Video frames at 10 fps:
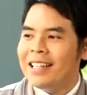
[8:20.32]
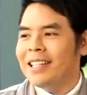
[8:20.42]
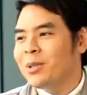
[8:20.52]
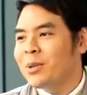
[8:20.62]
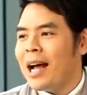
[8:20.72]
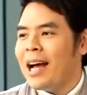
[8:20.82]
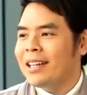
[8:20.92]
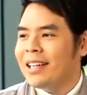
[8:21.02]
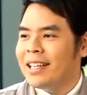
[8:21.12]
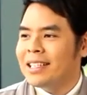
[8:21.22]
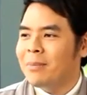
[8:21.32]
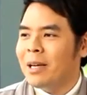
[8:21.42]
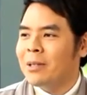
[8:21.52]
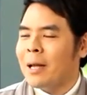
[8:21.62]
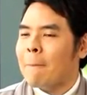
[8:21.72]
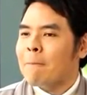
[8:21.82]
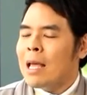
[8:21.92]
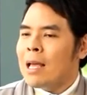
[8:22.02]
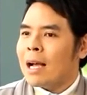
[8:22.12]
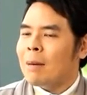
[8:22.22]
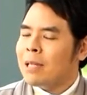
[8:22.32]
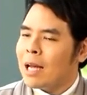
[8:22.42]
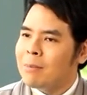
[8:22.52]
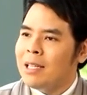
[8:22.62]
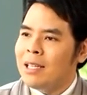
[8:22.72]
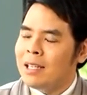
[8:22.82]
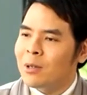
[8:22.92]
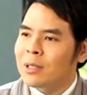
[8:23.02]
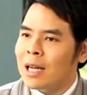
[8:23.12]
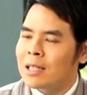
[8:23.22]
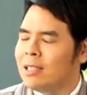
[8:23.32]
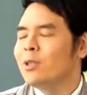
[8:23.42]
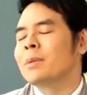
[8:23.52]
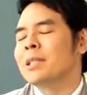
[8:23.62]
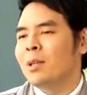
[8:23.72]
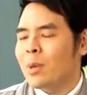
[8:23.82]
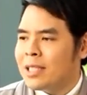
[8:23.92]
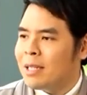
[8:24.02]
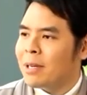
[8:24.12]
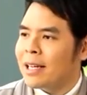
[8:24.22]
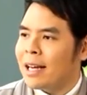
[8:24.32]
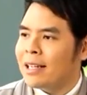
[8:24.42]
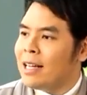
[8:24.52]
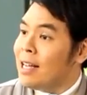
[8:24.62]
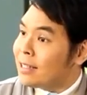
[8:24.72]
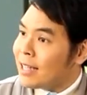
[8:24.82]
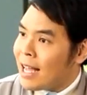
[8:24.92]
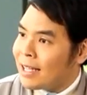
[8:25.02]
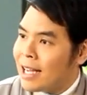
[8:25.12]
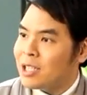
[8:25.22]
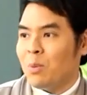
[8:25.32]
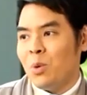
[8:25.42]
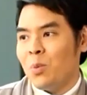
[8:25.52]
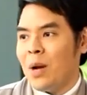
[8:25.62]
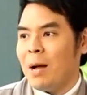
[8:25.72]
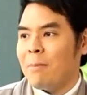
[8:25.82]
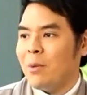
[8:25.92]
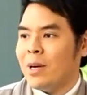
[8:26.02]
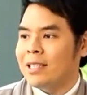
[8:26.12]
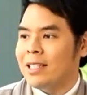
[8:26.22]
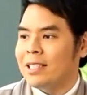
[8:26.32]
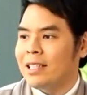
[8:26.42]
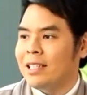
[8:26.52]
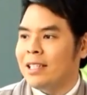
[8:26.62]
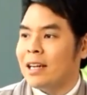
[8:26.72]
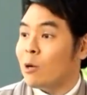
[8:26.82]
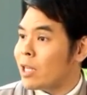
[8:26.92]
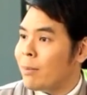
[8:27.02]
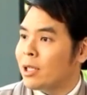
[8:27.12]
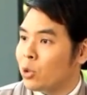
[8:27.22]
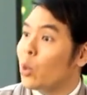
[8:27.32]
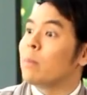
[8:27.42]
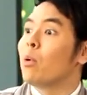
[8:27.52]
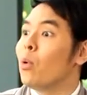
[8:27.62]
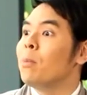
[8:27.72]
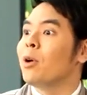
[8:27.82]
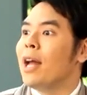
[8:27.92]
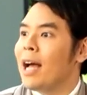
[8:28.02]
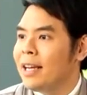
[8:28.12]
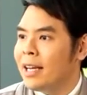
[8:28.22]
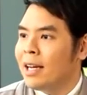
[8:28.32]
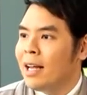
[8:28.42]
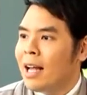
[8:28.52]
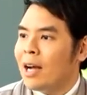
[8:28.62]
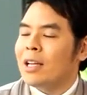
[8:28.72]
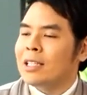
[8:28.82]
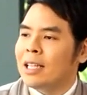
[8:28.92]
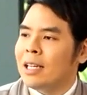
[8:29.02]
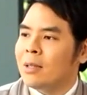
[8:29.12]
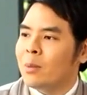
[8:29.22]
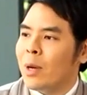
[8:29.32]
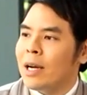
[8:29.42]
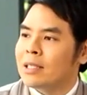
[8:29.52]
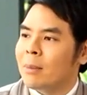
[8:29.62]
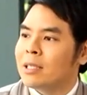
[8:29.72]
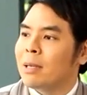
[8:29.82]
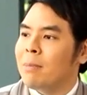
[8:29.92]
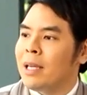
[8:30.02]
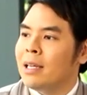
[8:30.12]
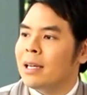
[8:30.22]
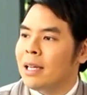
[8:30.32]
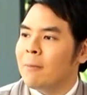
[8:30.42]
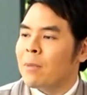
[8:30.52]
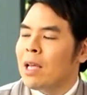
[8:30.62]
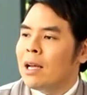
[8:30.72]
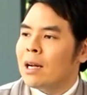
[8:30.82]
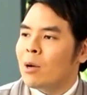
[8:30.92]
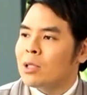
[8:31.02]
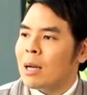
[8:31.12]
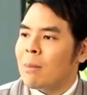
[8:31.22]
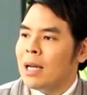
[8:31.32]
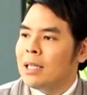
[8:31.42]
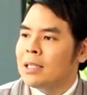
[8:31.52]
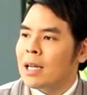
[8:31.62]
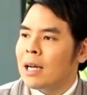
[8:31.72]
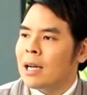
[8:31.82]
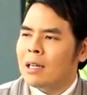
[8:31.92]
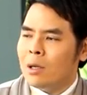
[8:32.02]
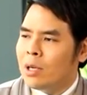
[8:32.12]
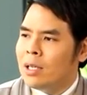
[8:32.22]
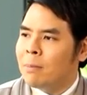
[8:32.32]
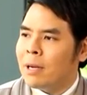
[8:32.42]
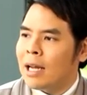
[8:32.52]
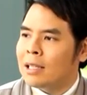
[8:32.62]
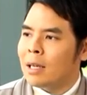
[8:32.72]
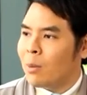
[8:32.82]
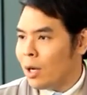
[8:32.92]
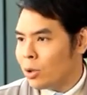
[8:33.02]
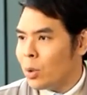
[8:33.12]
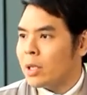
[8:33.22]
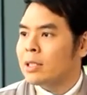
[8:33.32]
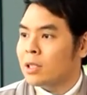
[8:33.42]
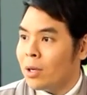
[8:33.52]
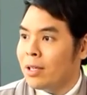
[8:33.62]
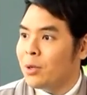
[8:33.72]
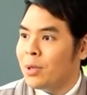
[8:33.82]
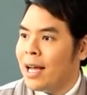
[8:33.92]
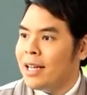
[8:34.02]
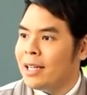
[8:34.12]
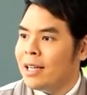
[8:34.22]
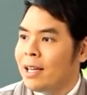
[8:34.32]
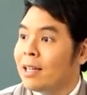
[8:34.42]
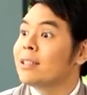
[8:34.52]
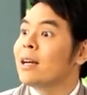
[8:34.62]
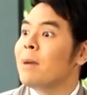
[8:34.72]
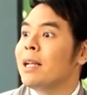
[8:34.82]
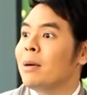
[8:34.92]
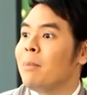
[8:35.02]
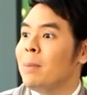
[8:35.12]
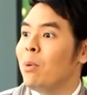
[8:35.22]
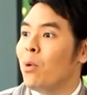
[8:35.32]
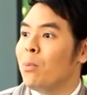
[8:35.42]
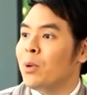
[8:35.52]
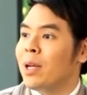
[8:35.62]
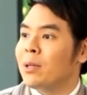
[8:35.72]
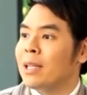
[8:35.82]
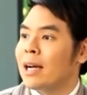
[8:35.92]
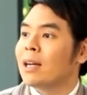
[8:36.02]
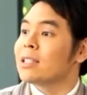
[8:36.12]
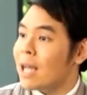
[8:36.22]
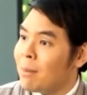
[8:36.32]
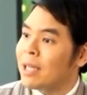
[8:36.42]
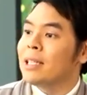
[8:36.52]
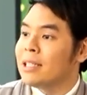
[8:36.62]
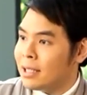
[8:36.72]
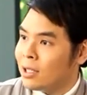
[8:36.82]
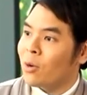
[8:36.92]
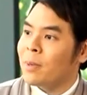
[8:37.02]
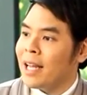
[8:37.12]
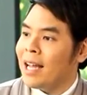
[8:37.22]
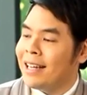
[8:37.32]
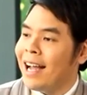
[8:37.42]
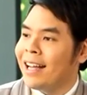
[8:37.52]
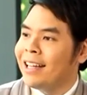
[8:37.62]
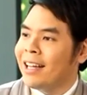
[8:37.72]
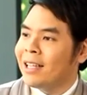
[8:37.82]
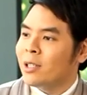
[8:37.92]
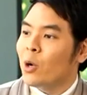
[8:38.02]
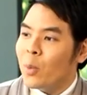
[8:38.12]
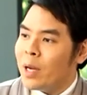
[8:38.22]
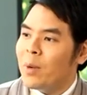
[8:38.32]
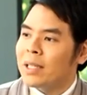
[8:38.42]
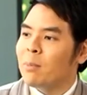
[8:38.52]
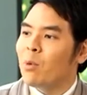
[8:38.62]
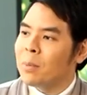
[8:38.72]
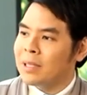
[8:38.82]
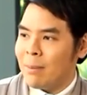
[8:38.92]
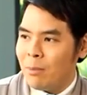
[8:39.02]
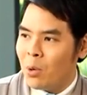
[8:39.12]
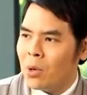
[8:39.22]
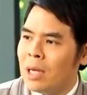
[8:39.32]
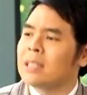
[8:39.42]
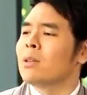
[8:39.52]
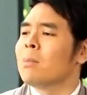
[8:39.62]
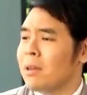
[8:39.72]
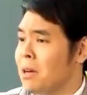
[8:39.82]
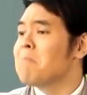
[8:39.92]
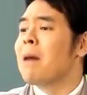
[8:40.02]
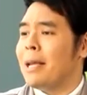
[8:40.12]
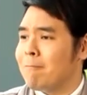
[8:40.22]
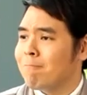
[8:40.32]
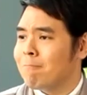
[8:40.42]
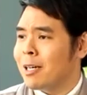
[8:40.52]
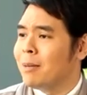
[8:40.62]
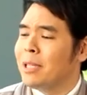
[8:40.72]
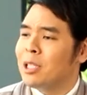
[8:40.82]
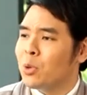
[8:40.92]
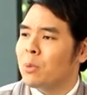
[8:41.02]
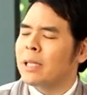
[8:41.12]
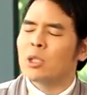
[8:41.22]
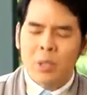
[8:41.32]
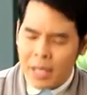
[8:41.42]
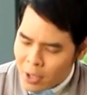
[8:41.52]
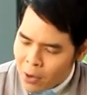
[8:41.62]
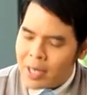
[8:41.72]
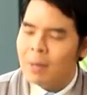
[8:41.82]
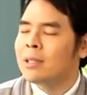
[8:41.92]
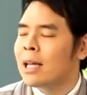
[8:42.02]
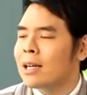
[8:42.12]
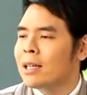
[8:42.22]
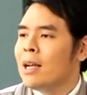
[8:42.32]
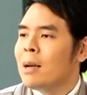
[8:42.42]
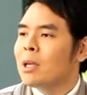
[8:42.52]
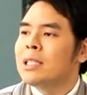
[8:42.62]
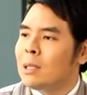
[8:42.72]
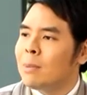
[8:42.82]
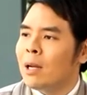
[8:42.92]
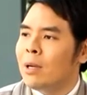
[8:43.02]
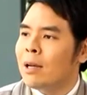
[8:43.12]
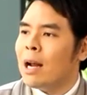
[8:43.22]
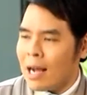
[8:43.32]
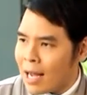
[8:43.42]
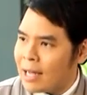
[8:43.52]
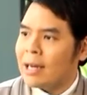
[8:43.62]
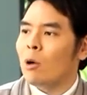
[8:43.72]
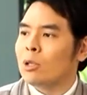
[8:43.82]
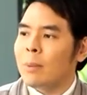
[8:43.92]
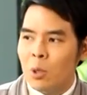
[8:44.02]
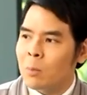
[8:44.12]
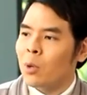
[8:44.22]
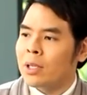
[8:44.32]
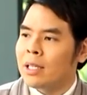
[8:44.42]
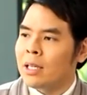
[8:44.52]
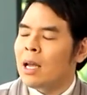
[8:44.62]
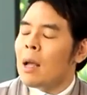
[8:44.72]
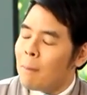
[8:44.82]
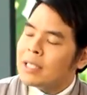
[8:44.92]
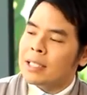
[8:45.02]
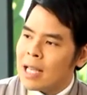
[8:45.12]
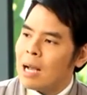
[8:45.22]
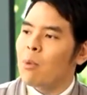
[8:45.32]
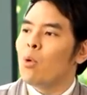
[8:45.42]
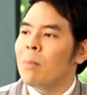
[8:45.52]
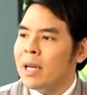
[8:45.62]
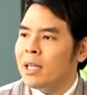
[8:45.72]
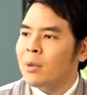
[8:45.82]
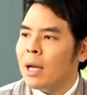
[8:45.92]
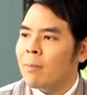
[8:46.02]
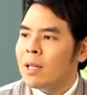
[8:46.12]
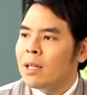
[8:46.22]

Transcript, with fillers: นติดธุระหรืออะไรอย่างนี้ใช่ไหมครับคำถามดีนะ คุณทักขึ้นอยู่กับชนิดวัคซีนเหมือนกัน แต่ถ้าสมมุติว่าเป็นวัคซีนชนิดที่เราสามารถตรวจภูมิเราได้เนี่ยเอาอย่างเช่นไวรัสตับอักเสบบีอย่างเงี้ยเราสามารถที่จะเราลืมไปละแต่ว่าเราตรวจเจาะเลือดดูได้เนี่ยเออถ้ามันยังมีภูมิอยู่เนี่ยคุณทั๊กก็สามารถที่จะฉีดต่อไปได้นะะยกเว้นว่าถ้าภูมิมันต่ำลงก็อาจจะต้องมาเริ่มใหม่มาเริ่มที่ศูนย์ไม่แต่ส่วนใหญ่น้อยครับคุณทั๊พอฉีดไปแล้วเนี่ยร่างกายเราถ้าเป็นคนปกติมักจะสร้างภูมิมาดีอยู่แล้ว